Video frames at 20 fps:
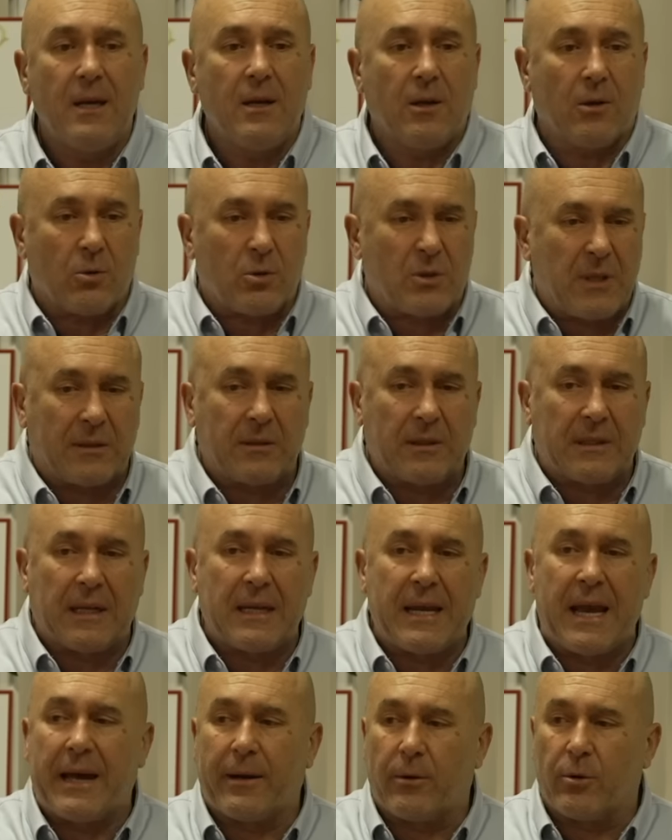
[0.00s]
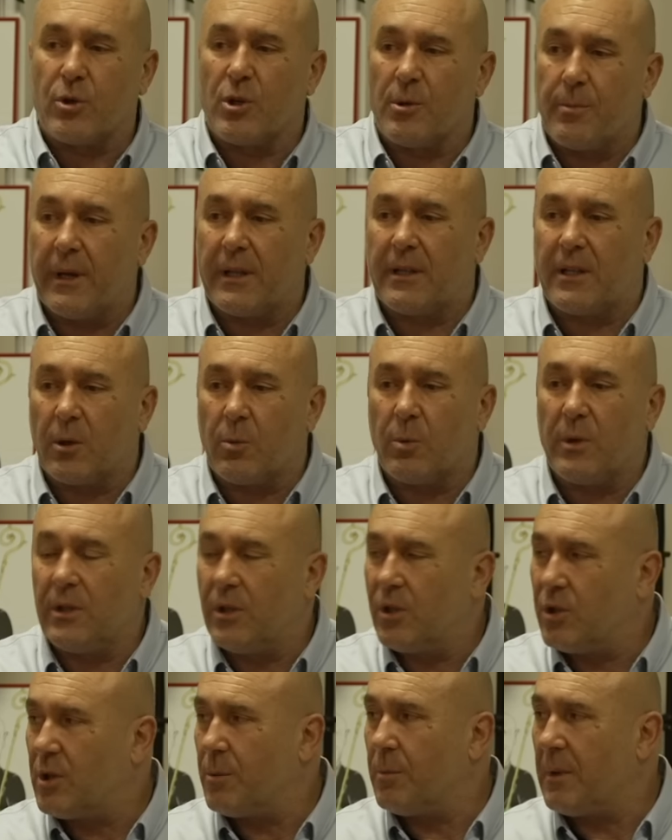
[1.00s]
lo Stato italiano ci mette
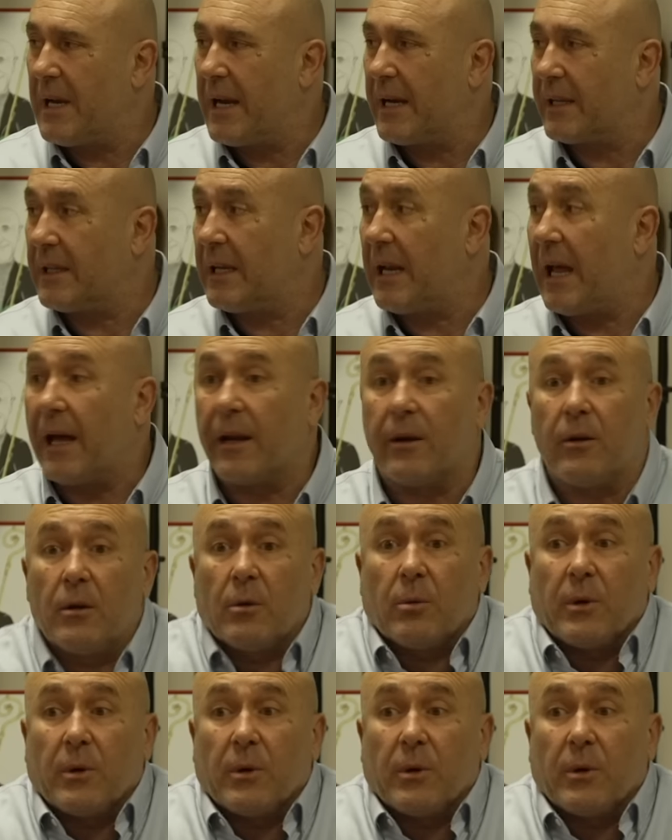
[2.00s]
15 miliardi l'anno,